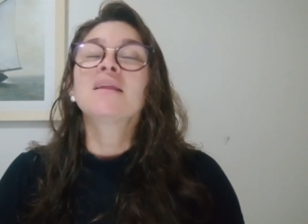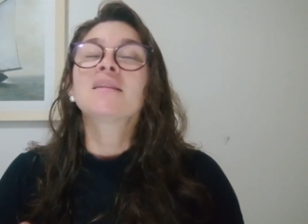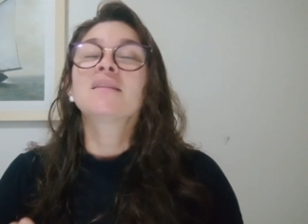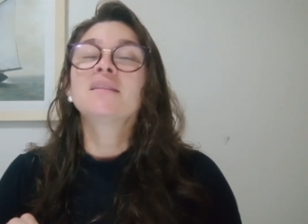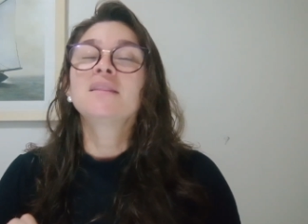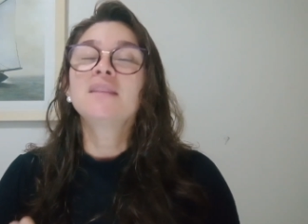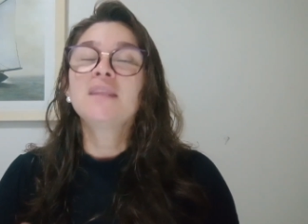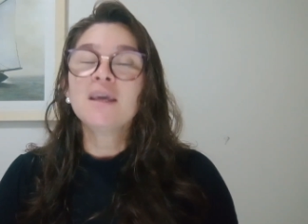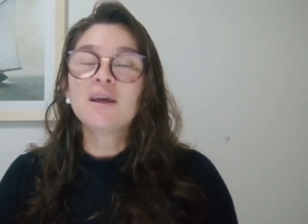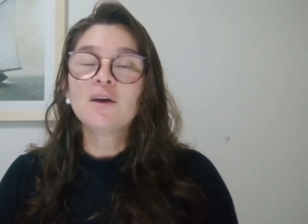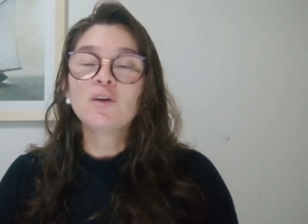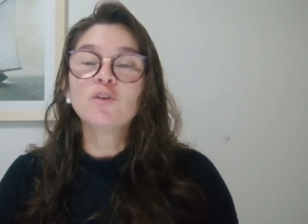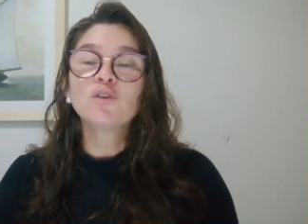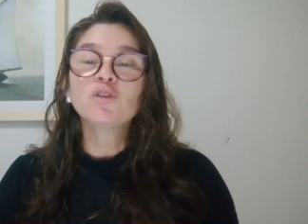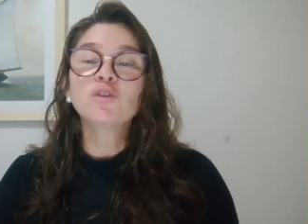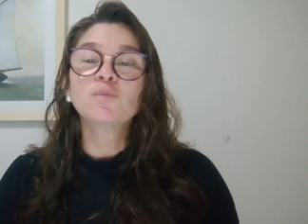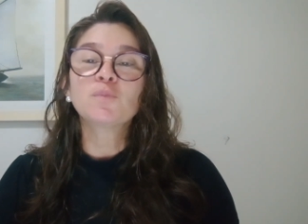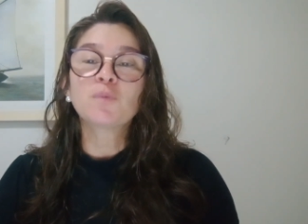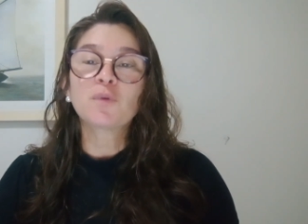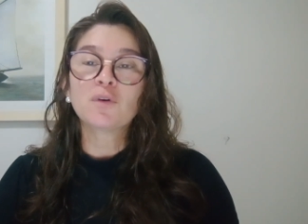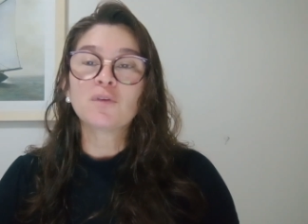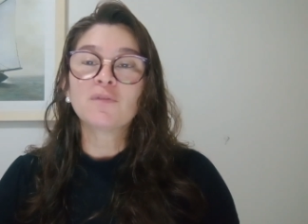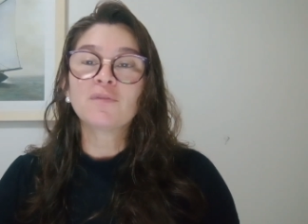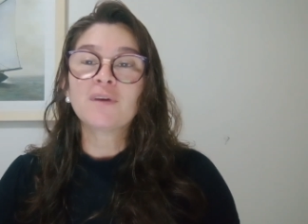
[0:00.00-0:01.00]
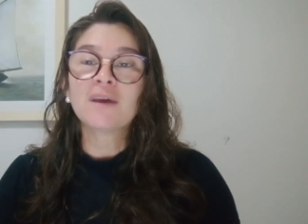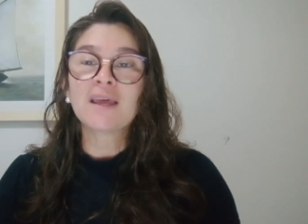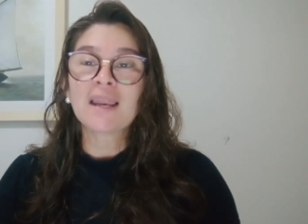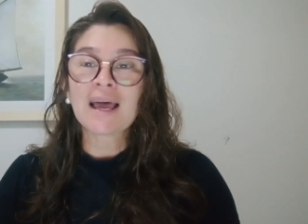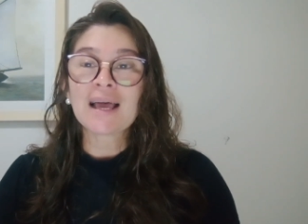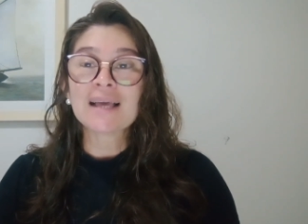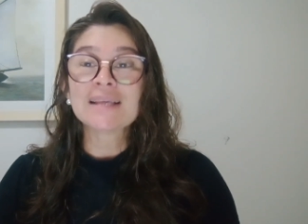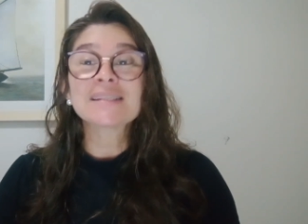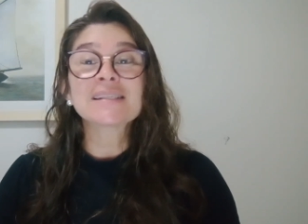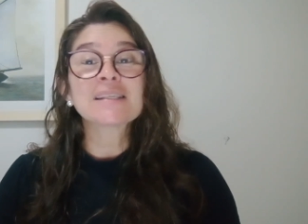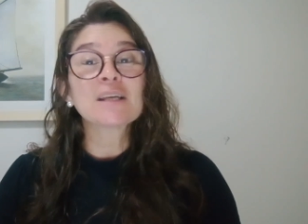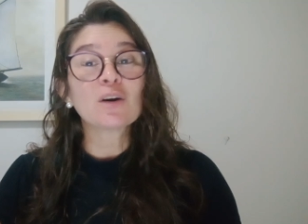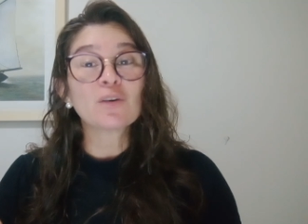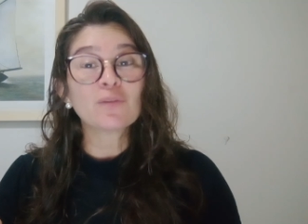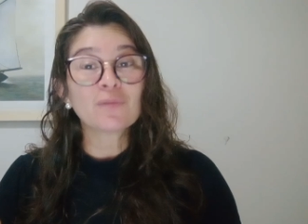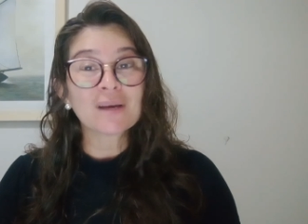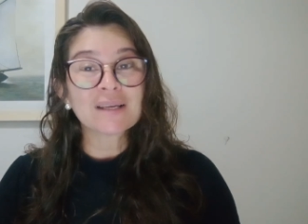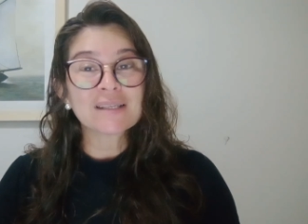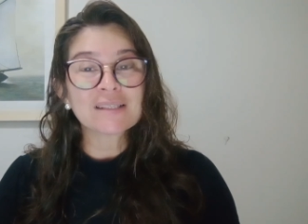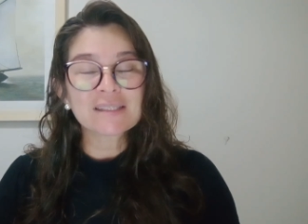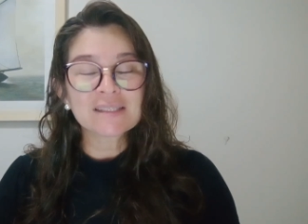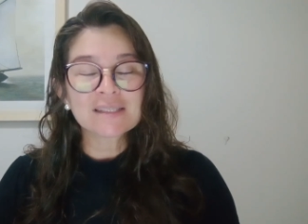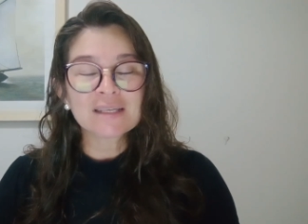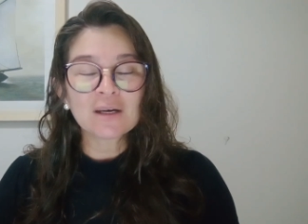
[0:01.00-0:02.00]
Deus proverá
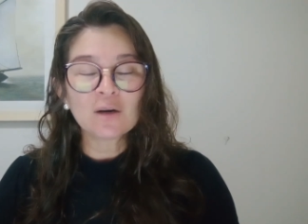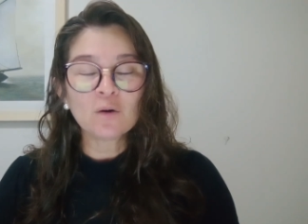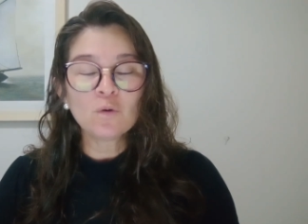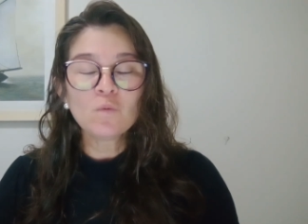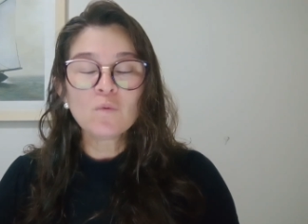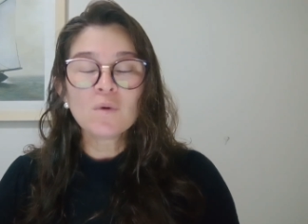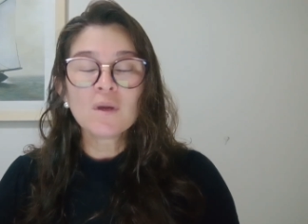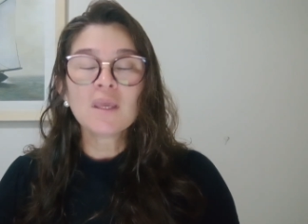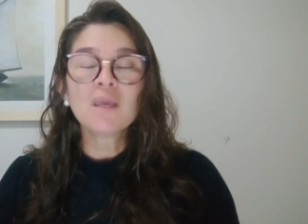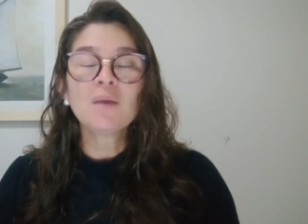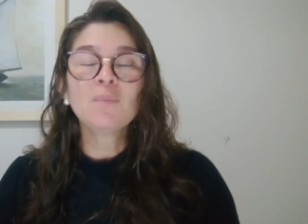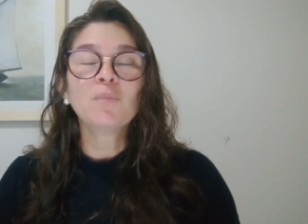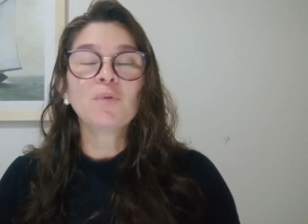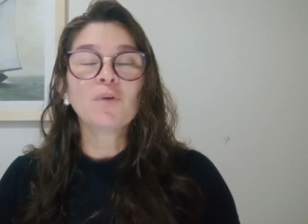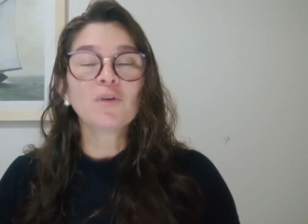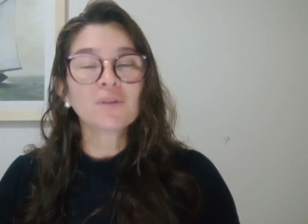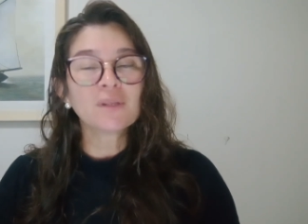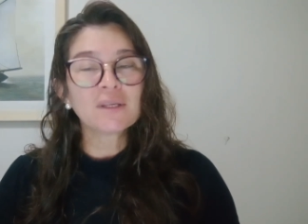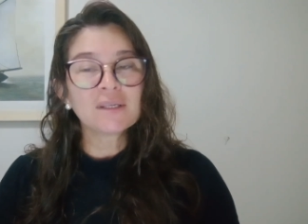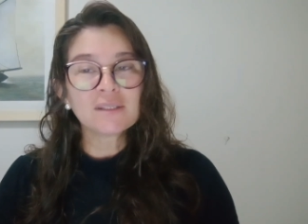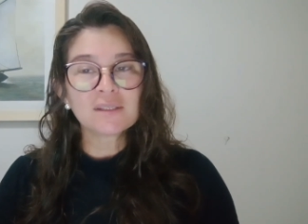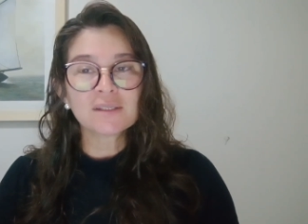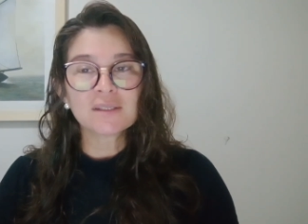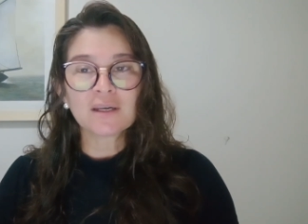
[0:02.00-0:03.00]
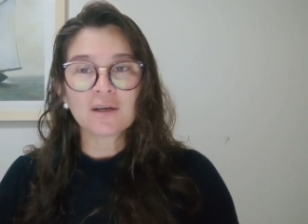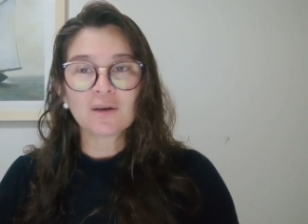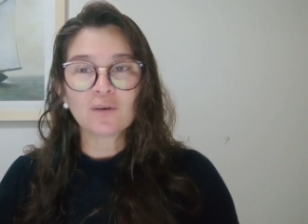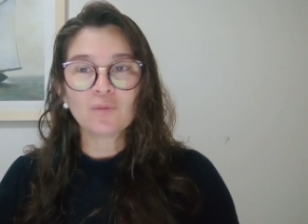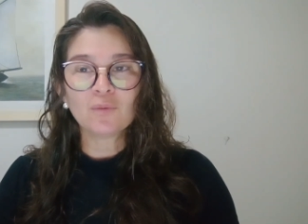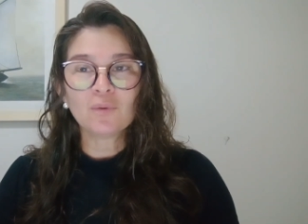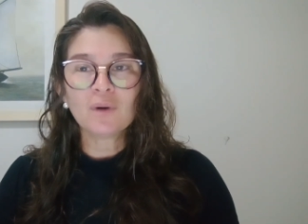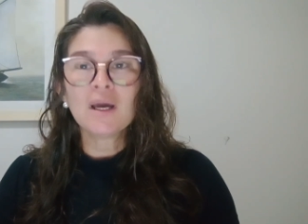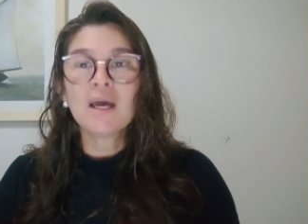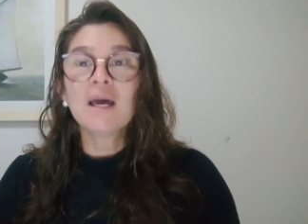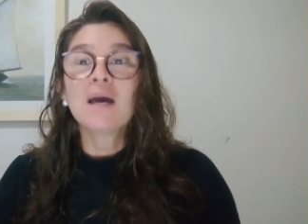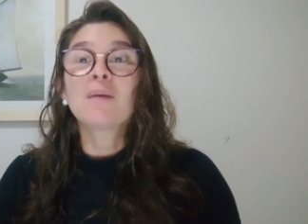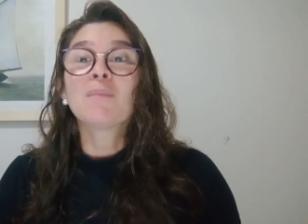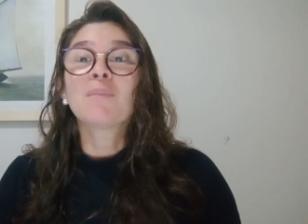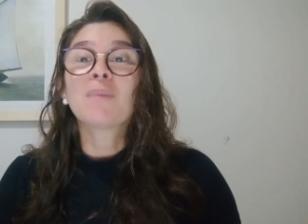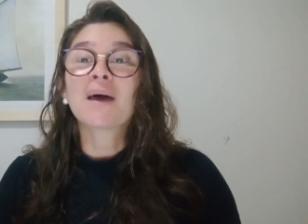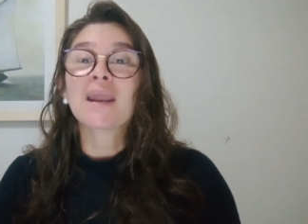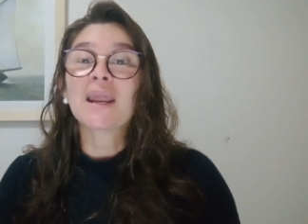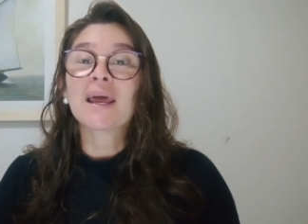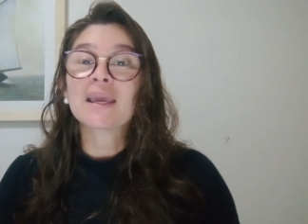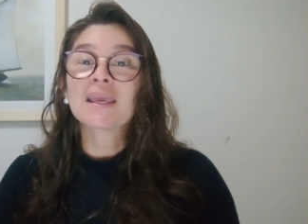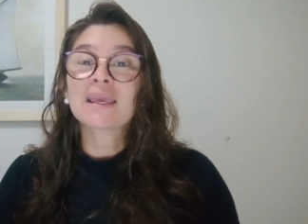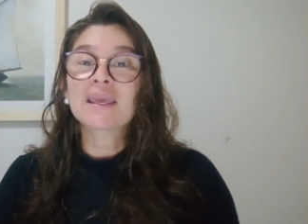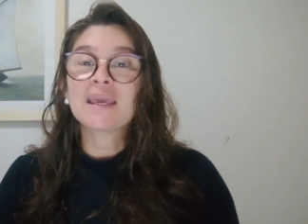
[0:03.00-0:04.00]
salvação e proteção
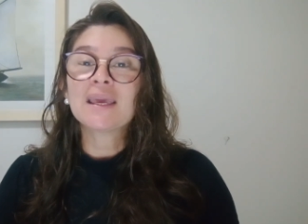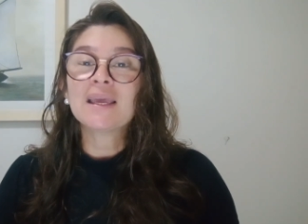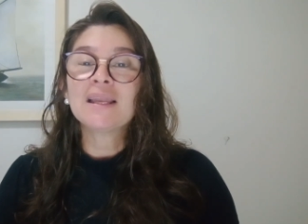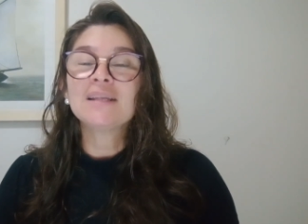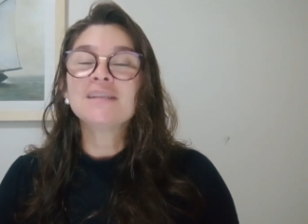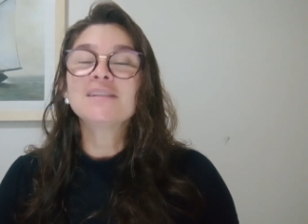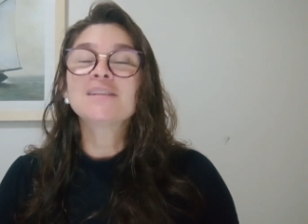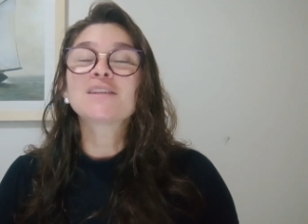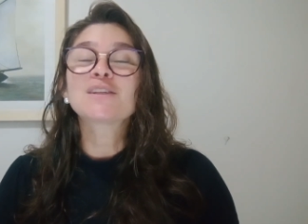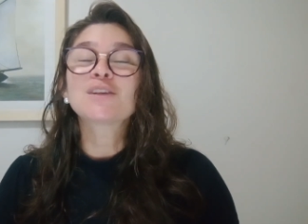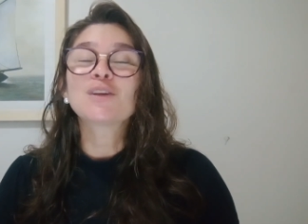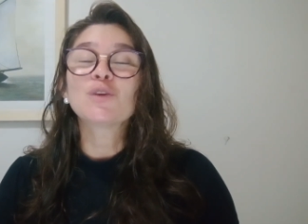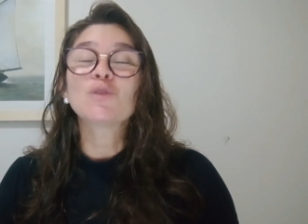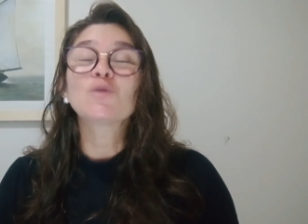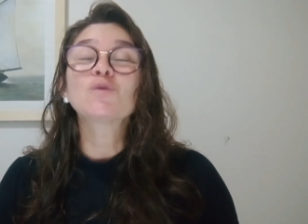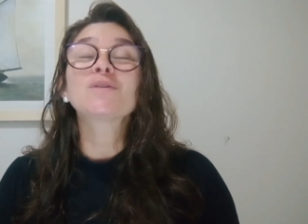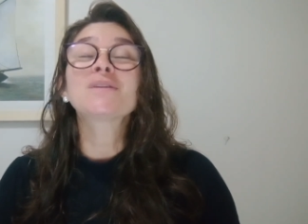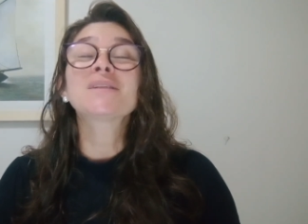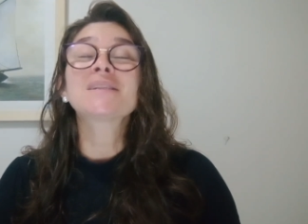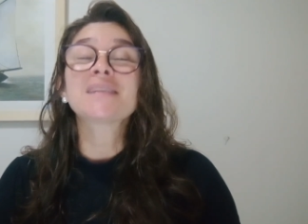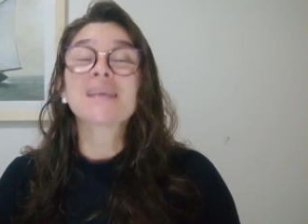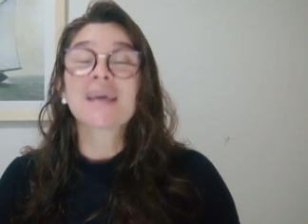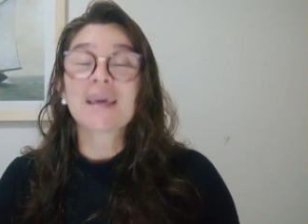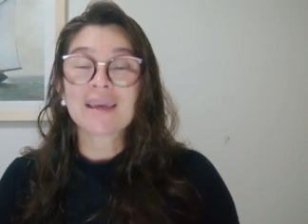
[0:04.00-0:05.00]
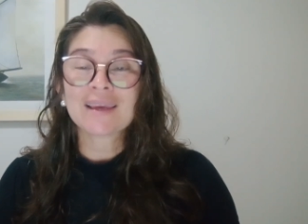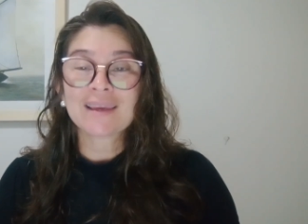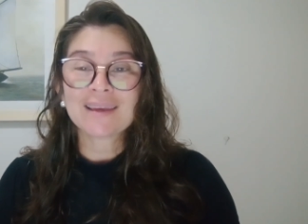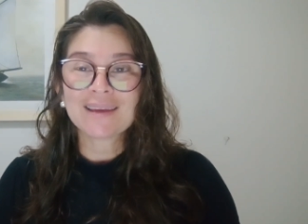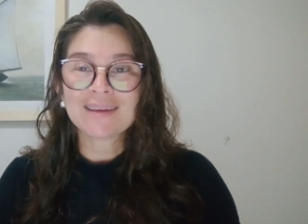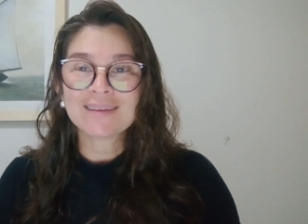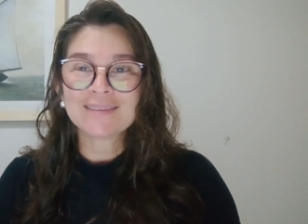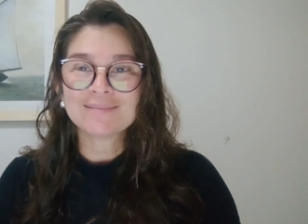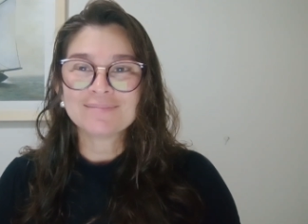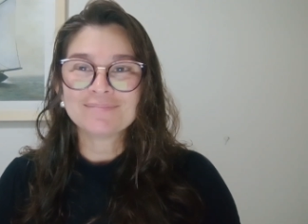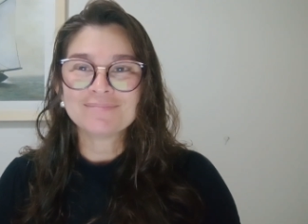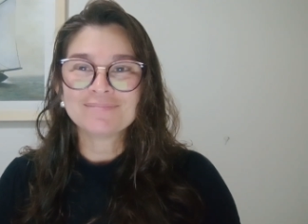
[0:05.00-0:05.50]
para aqueles que o seguem.